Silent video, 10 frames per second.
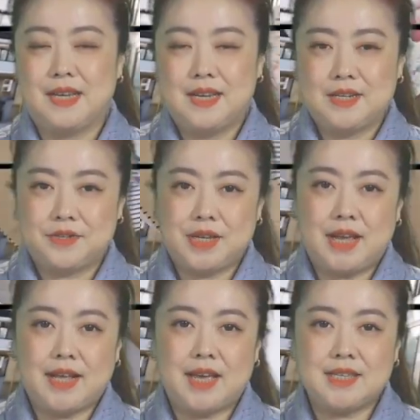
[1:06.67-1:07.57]
首先
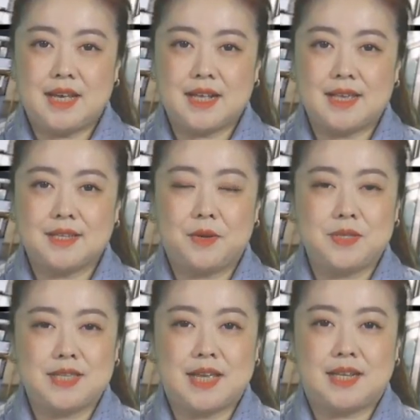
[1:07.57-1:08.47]
来看一下 Costco
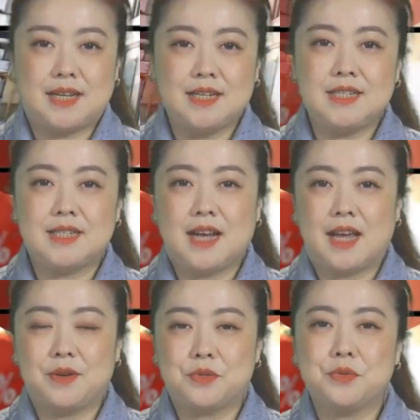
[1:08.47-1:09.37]
减价的零食，
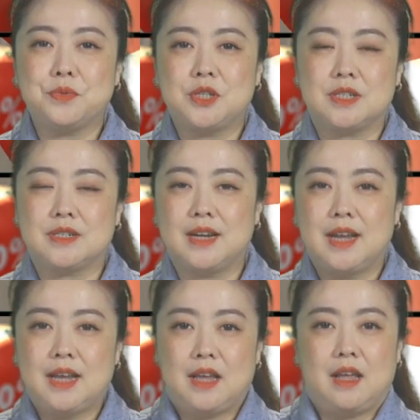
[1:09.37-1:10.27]
还有素食。
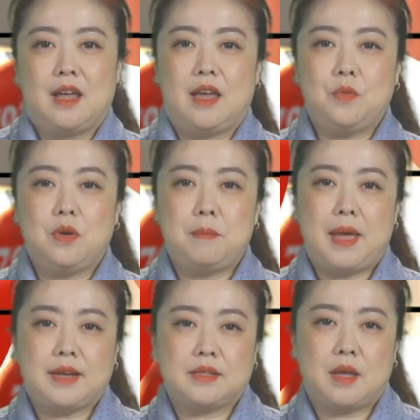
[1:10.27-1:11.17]
Ever
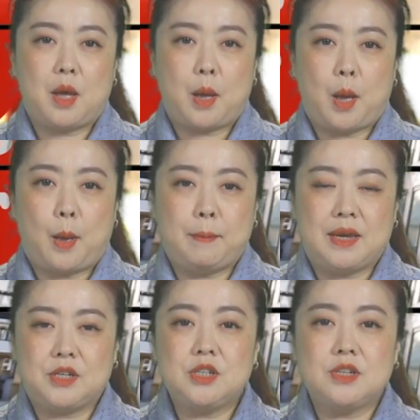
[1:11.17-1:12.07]
Mac 的呃
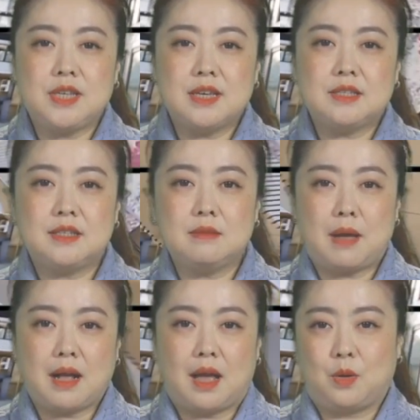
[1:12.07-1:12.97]
美式椰丝
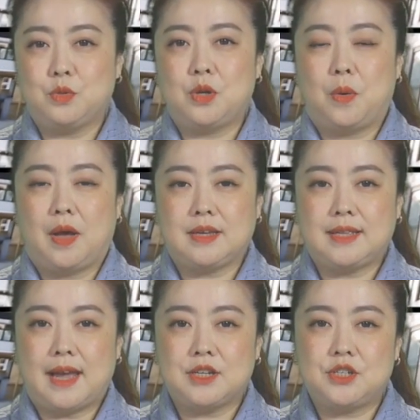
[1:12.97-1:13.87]
马卡龙球哈，一
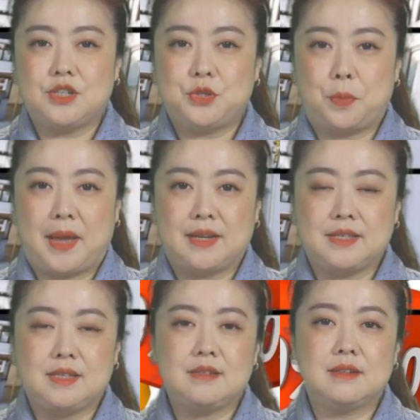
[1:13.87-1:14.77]
袋是九百零
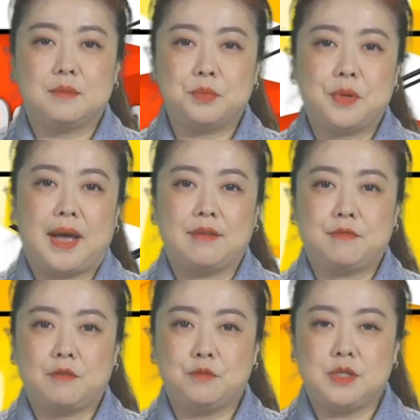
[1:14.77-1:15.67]
七克，不含
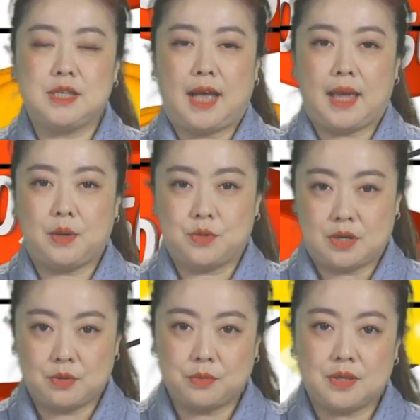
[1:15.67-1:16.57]
防腐剂，还有
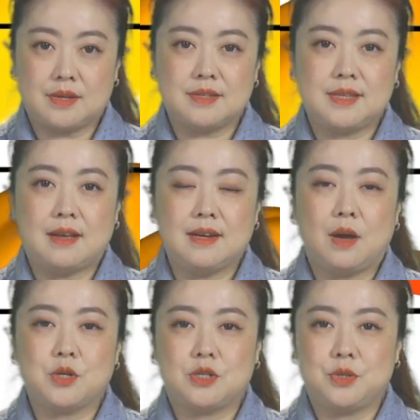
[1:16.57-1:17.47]
人工的香
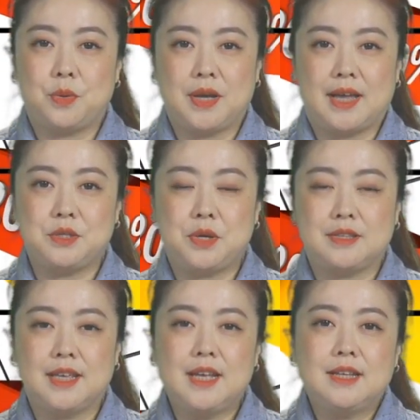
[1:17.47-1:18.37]
料，食用很安
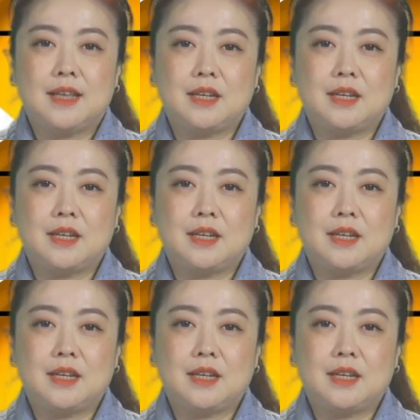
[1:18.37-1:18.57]
全。它的